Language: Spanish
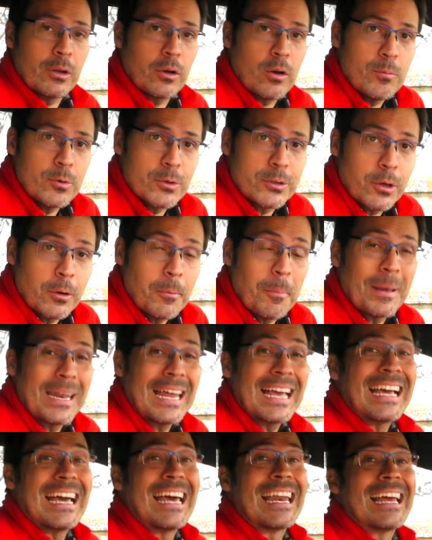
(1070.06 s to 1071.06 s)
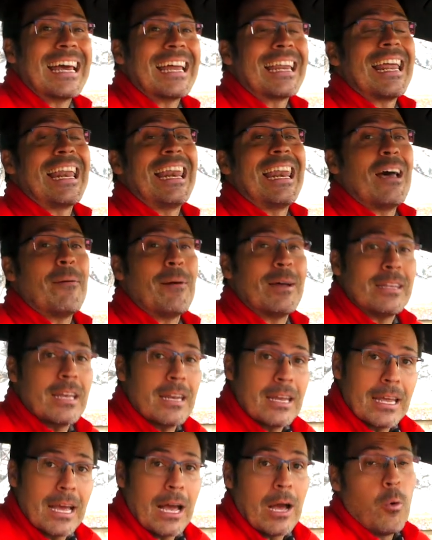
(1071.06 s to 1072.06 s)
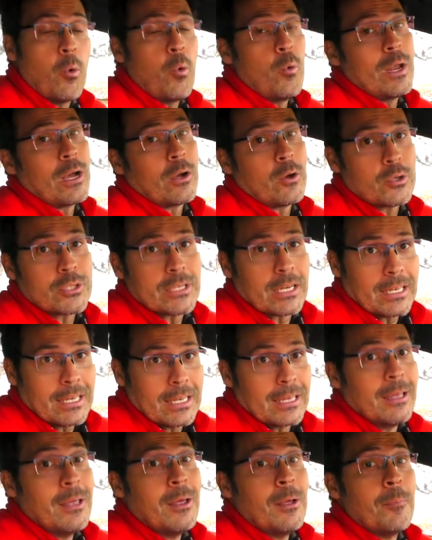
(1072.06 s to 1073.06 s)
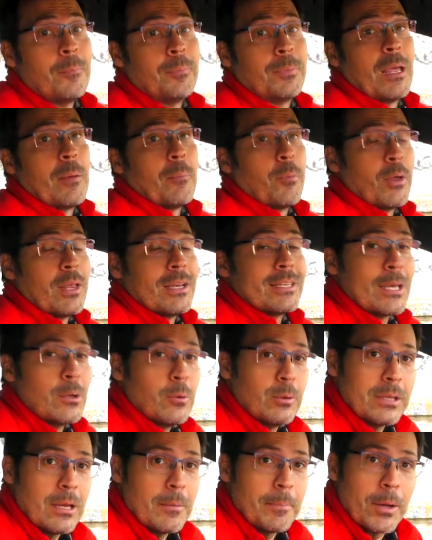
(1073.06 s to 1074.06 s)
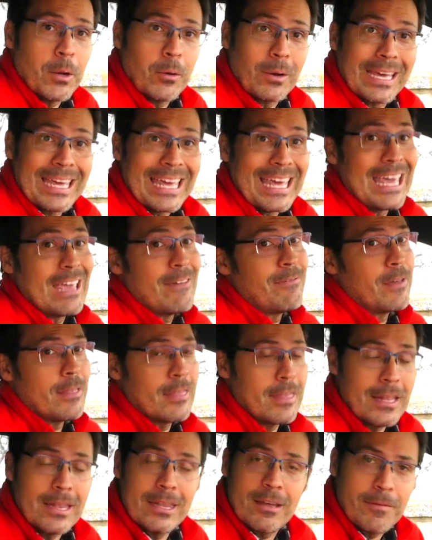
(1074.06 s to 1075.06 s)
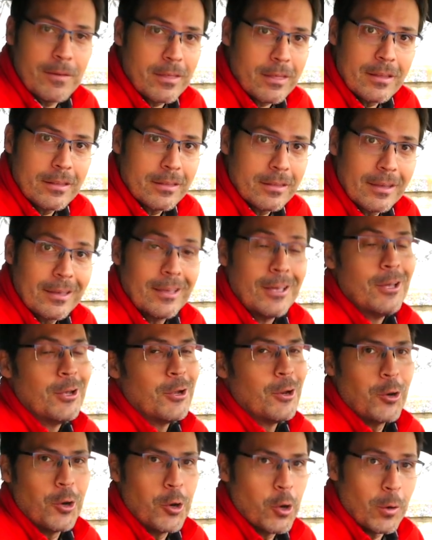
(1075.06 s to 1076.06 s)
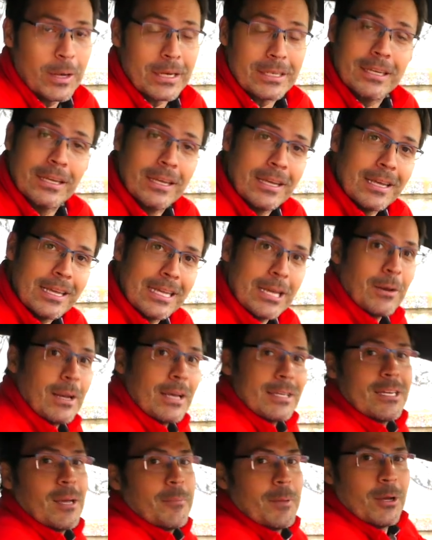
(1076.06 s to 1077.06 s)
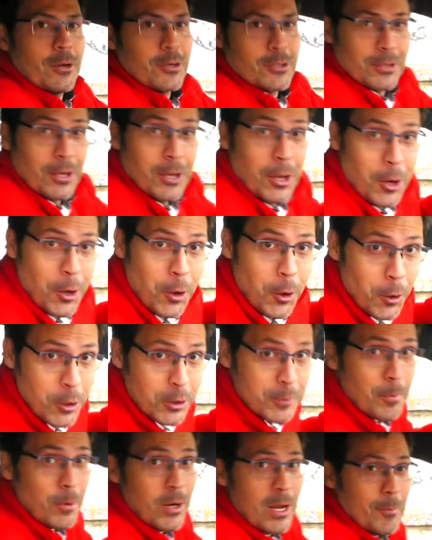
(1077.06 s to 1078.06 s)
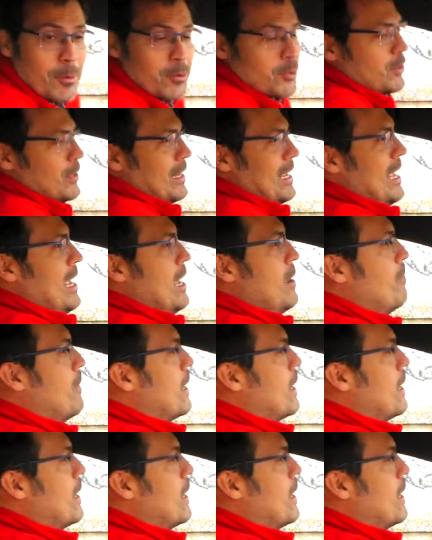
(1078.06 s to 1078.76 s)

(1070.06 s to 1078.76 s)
de combustión para cargar la batería. Una cosa que te puede ser útil, pero que eficiente, eficiente no es. Y ahora sí, amigos, nos ponemos en